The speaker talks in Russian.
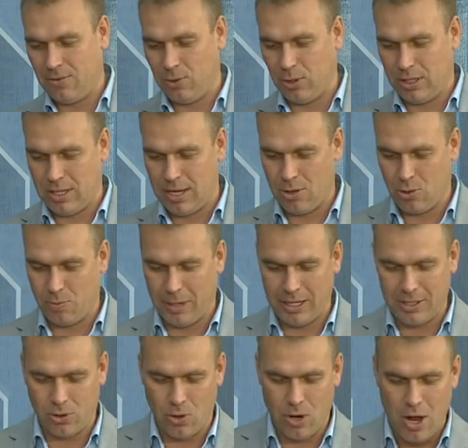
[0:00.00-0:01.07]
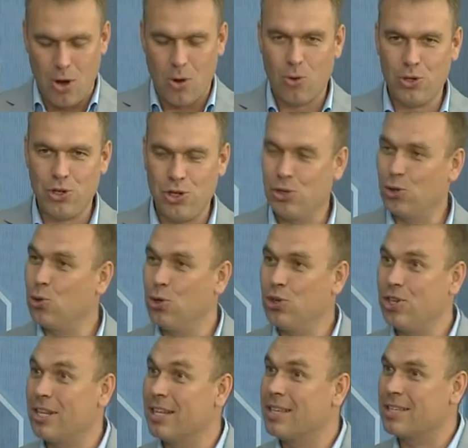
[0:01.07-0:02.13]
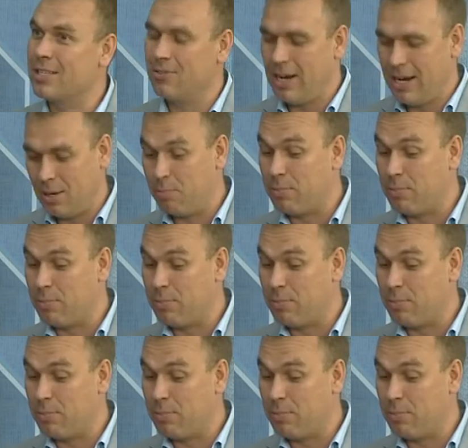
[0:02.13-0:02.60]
вот эту практику очень точно назвали,